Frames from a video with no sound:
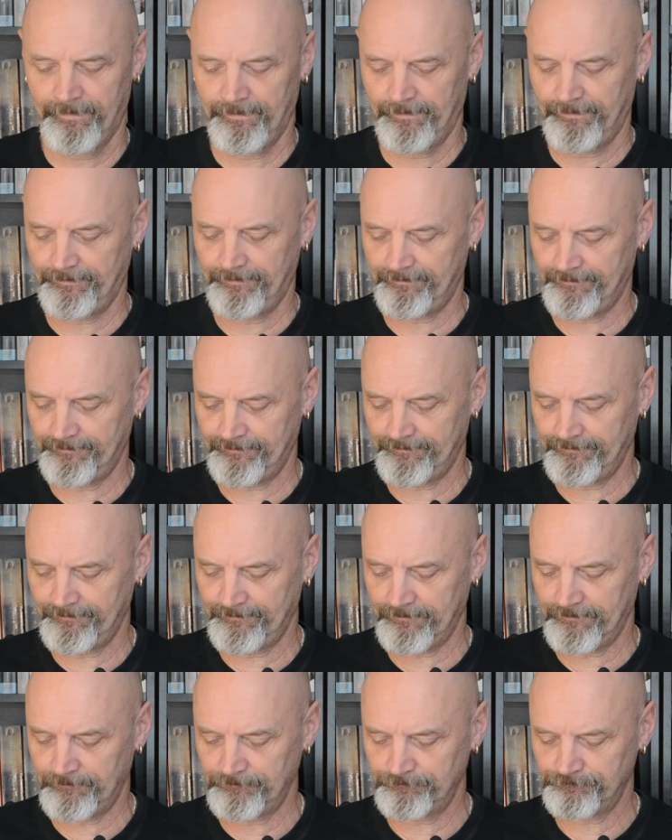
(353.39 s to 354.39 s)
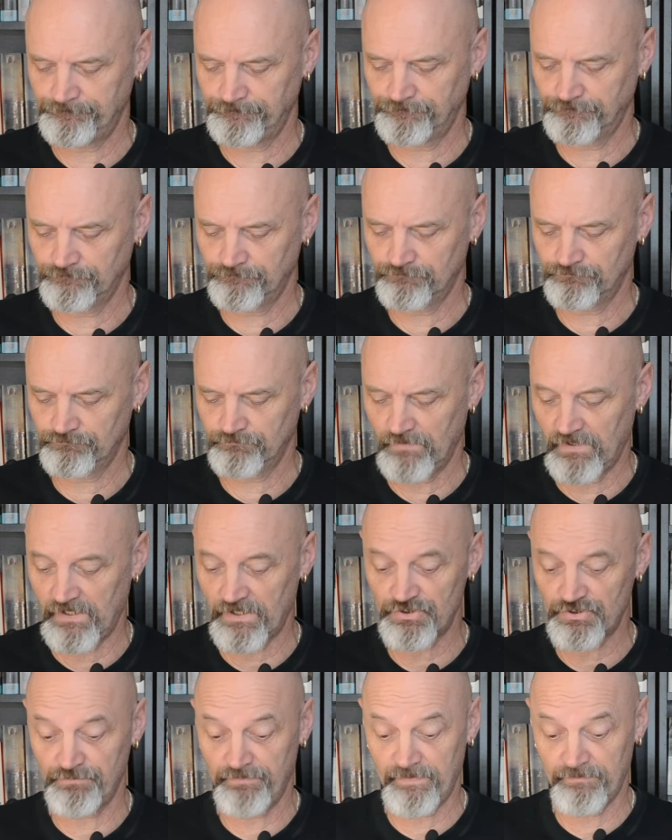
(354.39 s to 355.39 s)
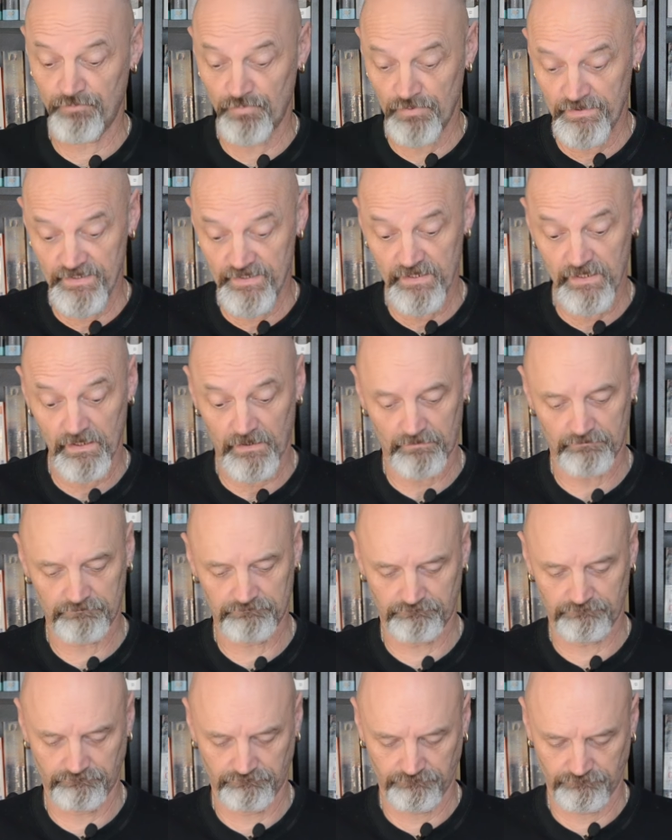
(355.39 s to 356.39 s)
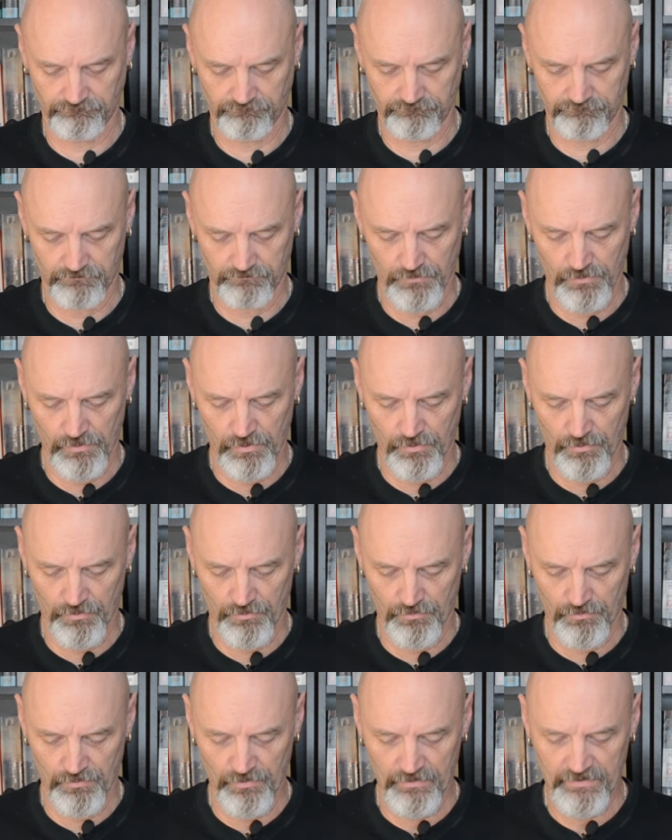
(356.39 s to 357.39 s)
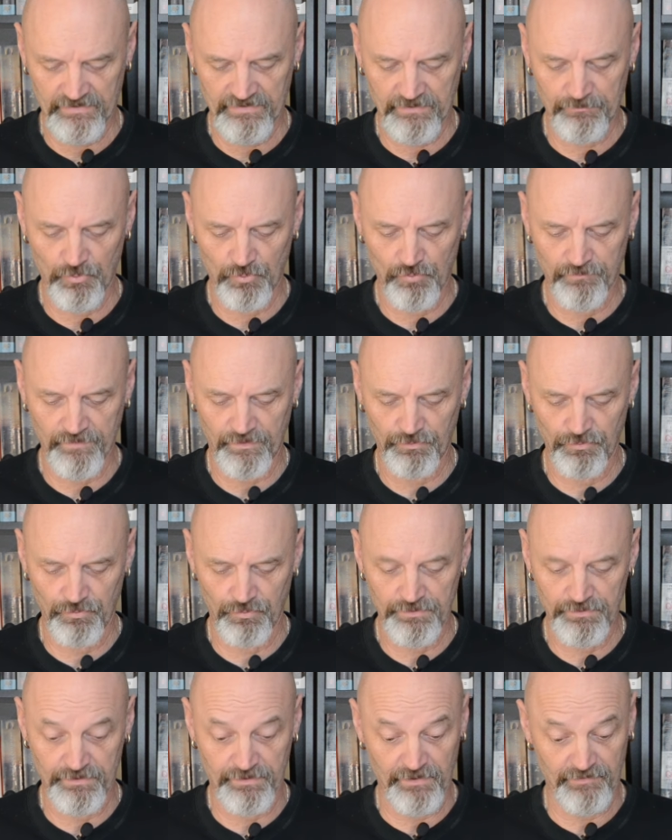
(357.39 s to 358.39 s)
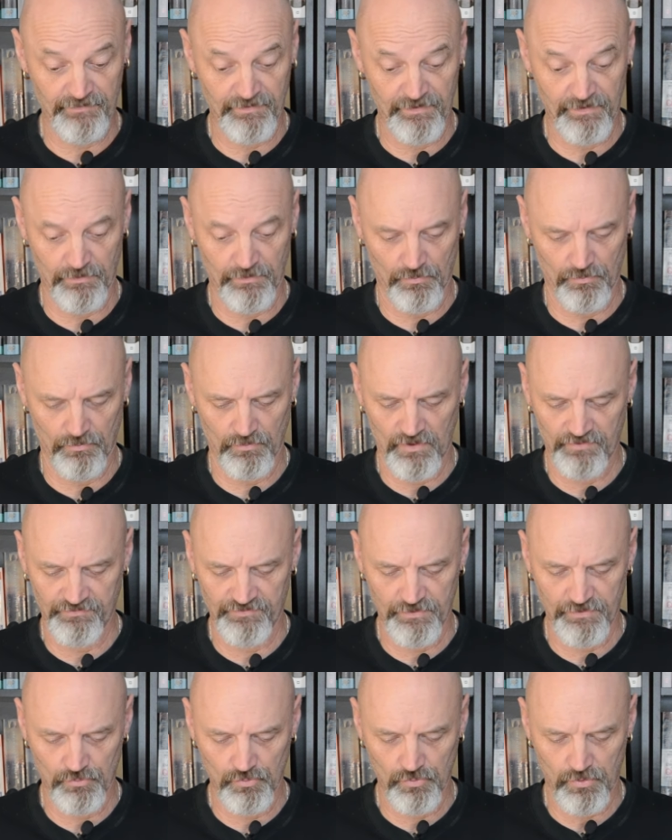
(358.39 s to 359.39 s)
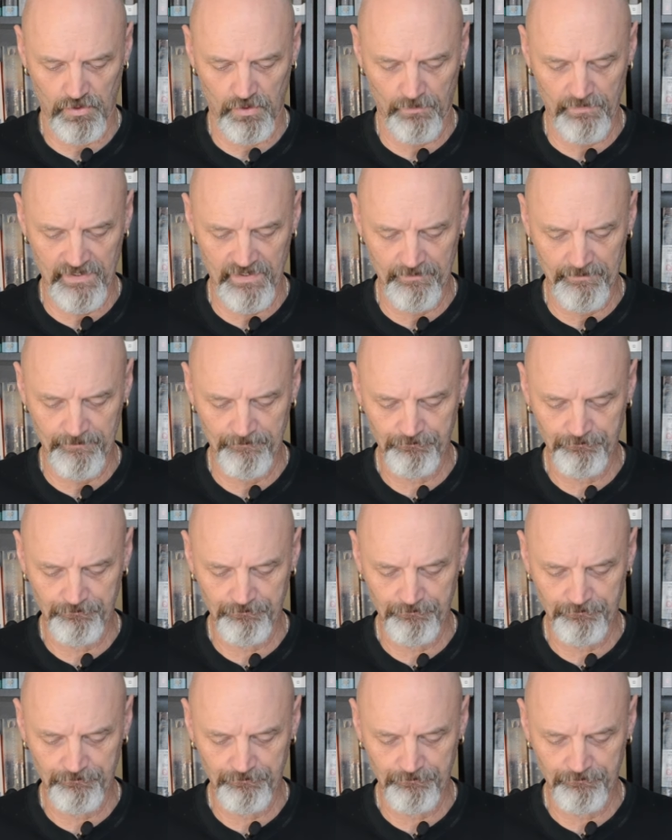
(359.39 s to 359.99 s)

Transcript: Euh, là, je vais vous lire le, quatrième de couverture qui est assez, euh, assez court quand même.